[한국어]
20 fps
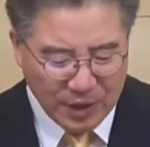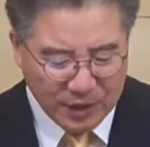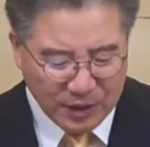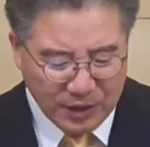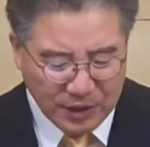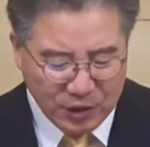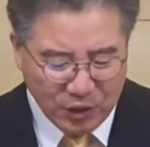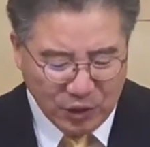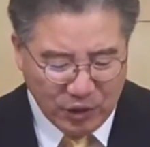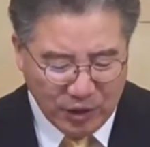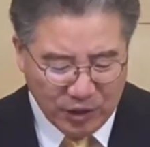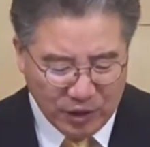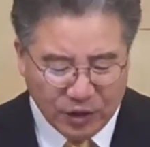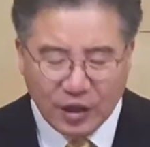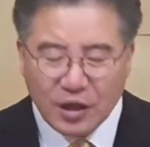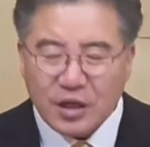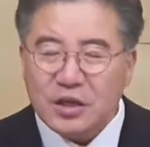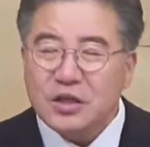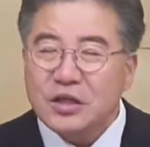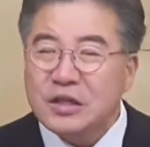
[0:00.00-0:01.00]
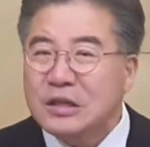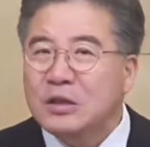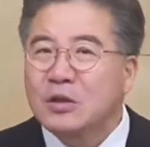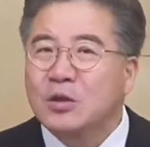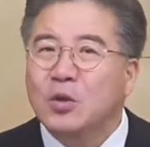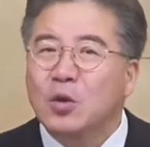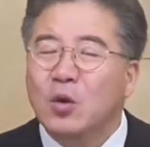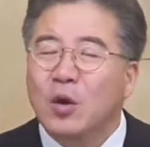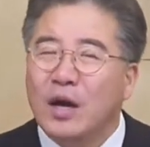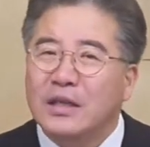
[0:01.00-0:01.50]
2절에는
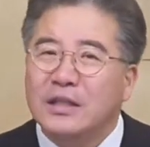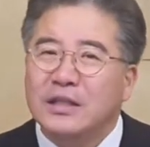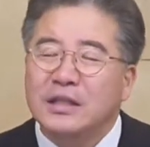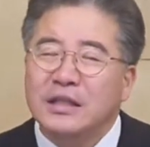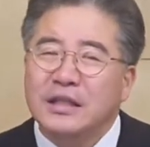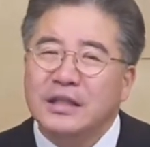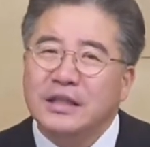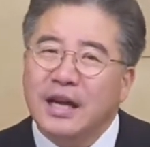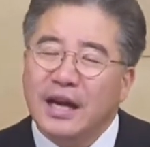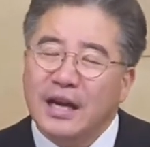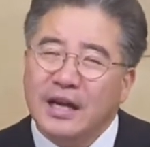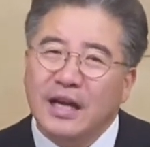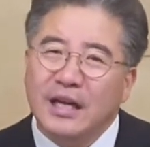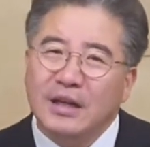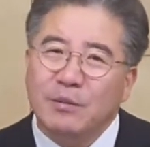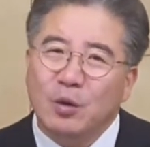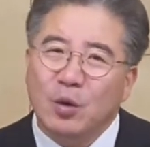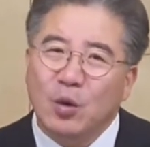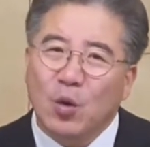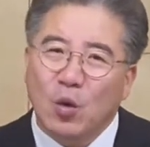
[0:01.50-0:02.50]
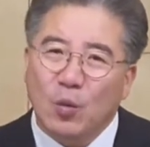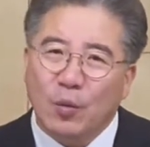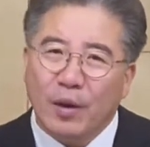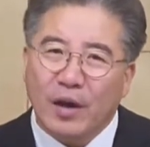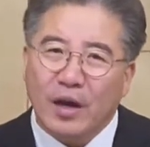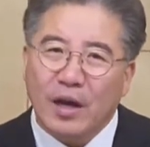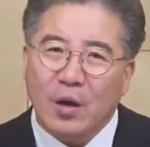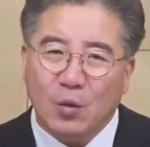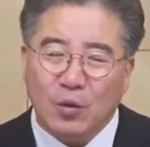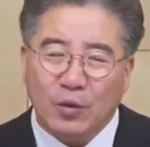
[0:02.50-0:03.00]
인도하시는 하나님을
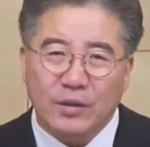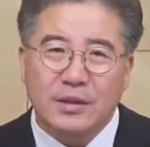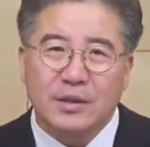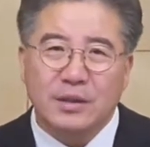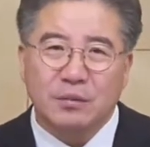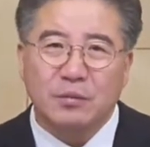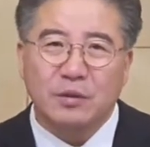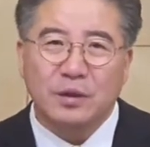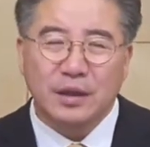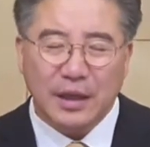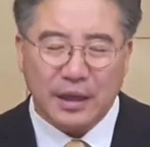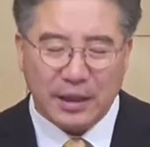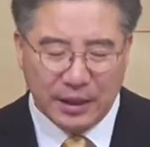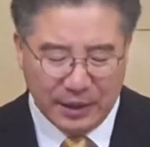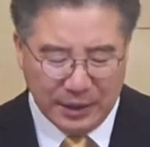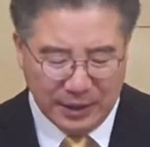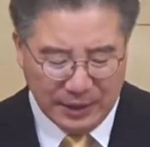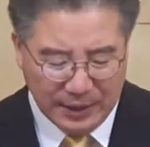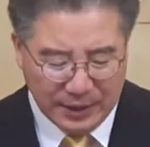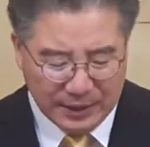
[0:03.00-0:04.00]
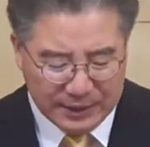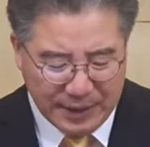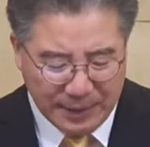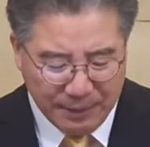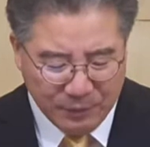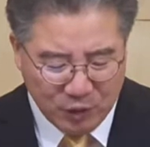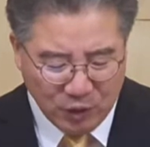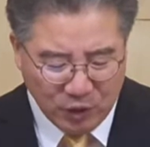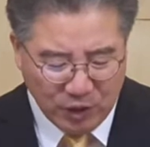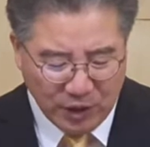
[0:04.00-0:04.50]
고백하고 있습니다.
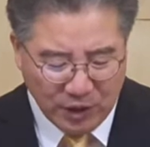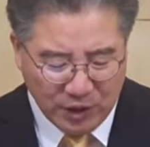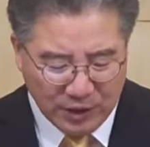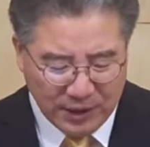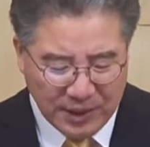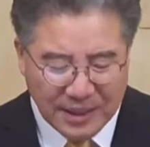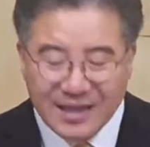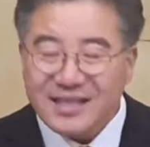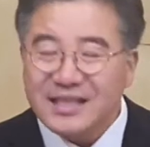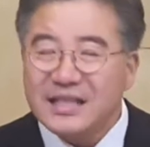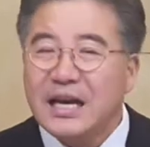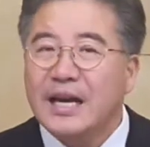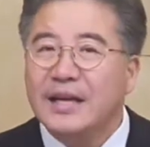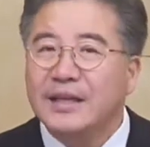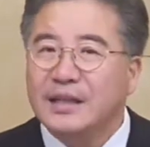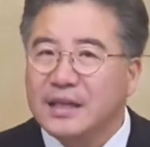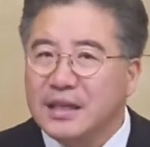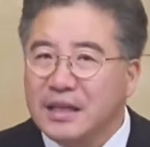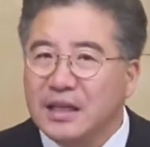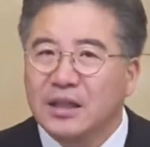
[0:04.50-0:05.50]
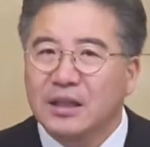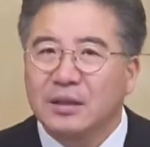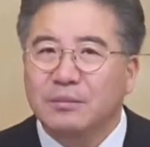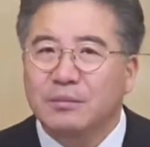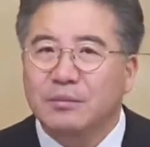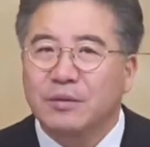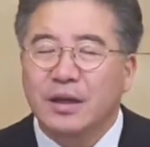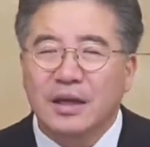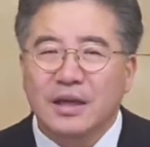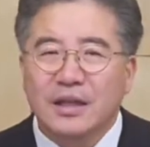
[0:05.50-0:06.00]
3절에는 자기
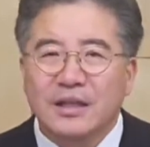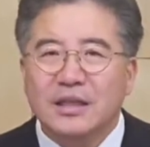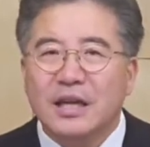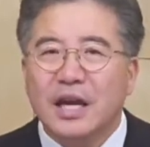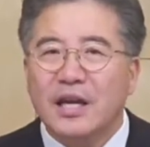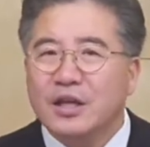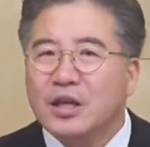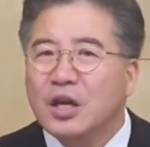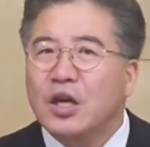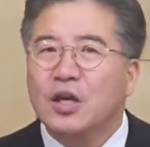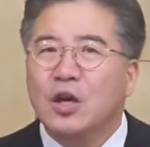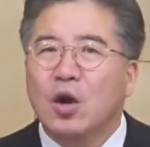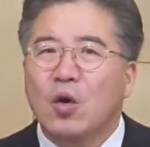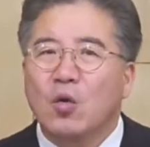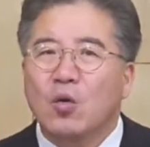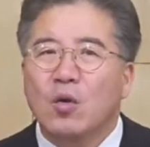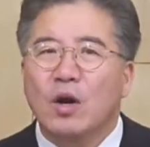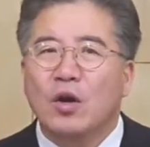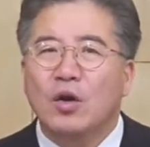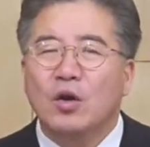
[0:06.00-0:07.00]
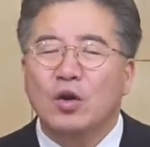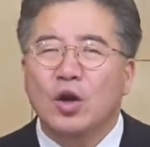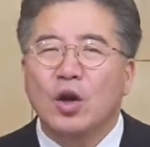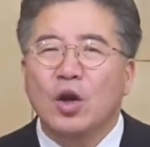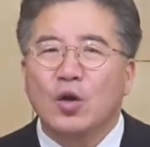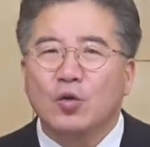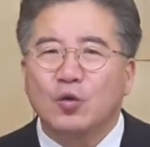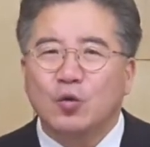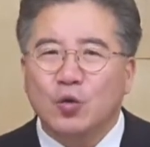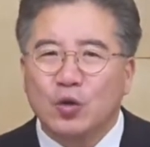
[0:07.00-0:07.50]
이름, 자기의
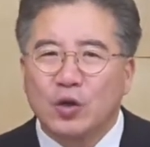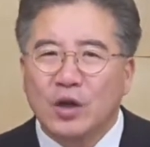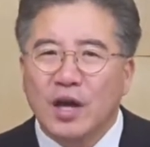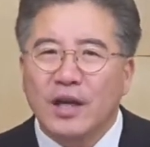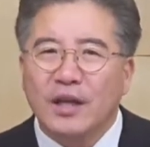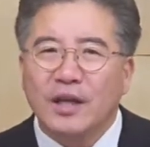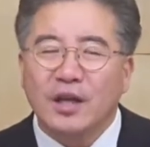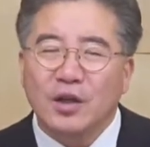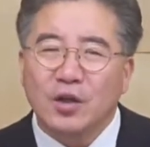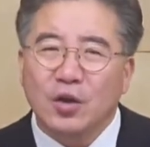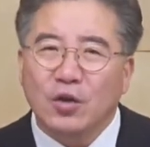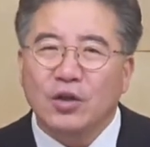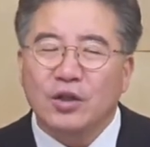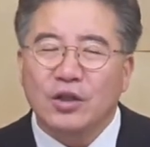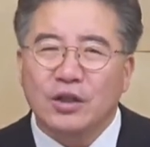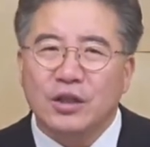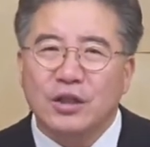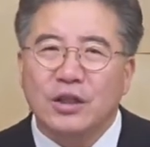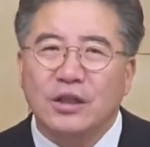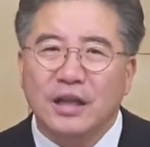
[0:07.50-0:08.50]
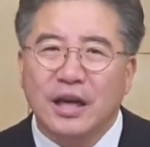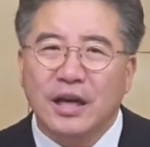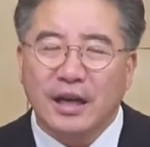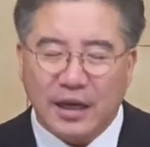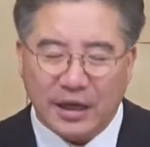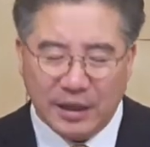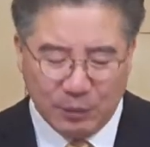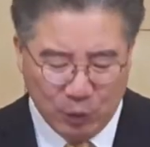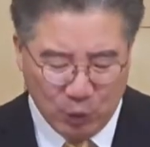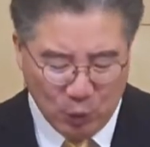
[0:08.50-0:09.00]
영광을 귀하게 여기시는
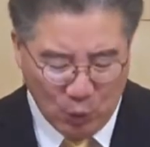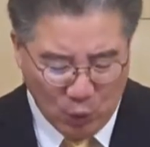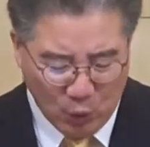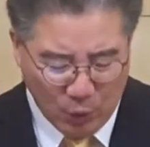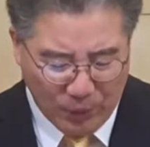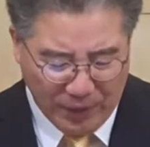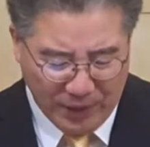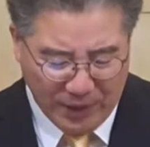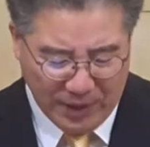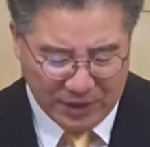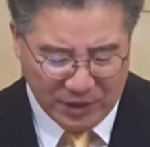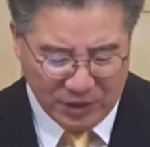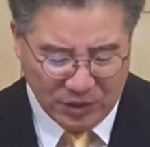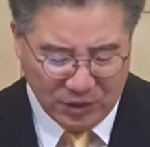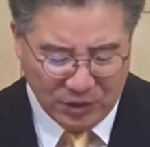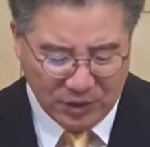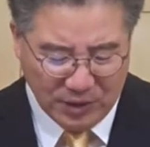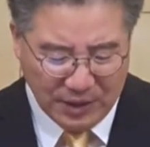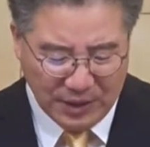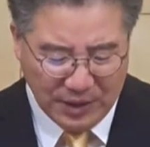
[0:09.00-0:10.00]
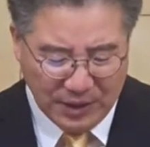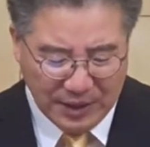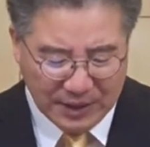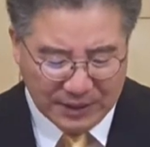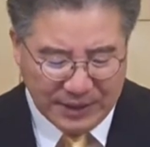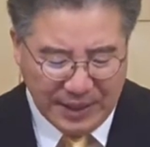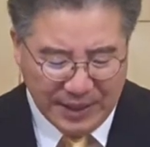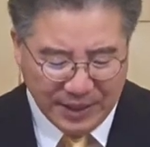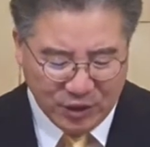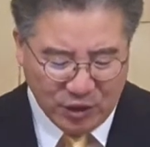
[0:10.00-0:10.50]
하나님을 고백하죠.
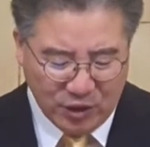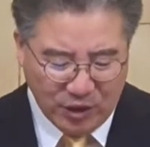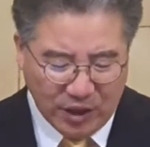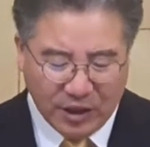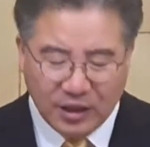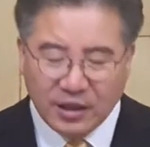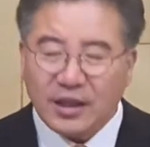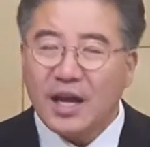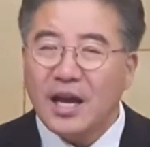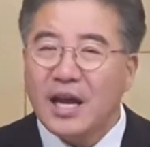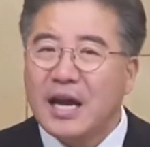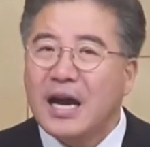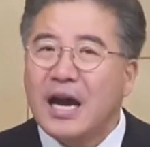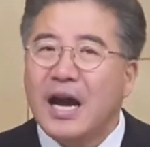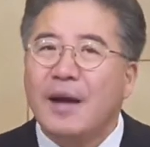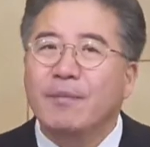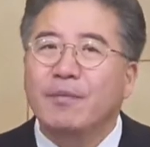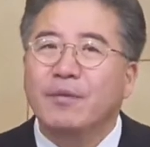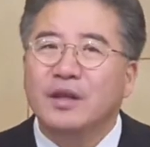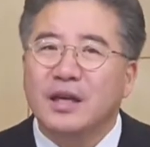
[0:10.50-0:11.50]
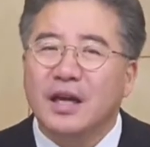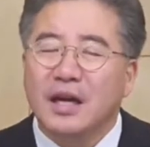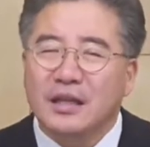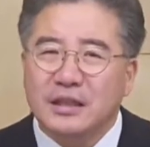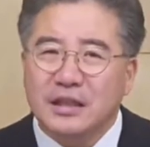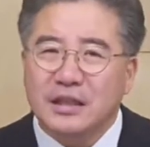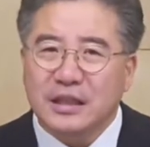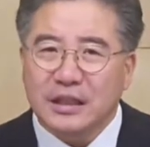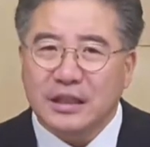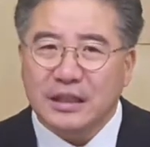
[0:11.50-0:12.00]
4절에는 함께
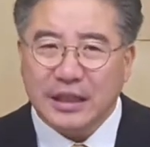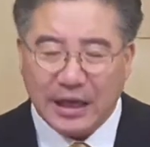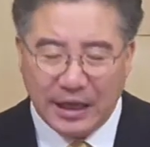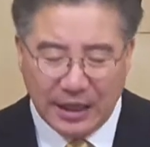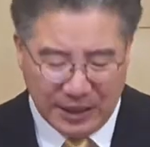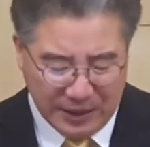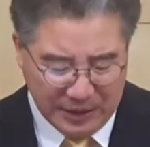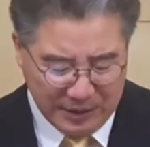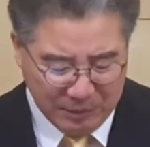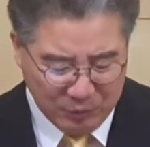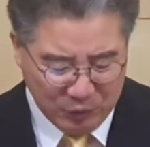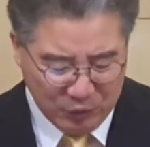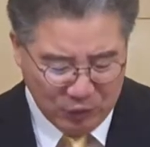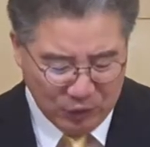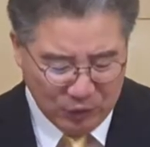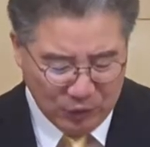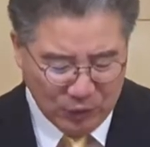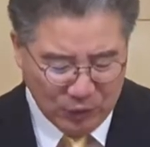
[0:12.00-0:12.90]
하시는 하나님을,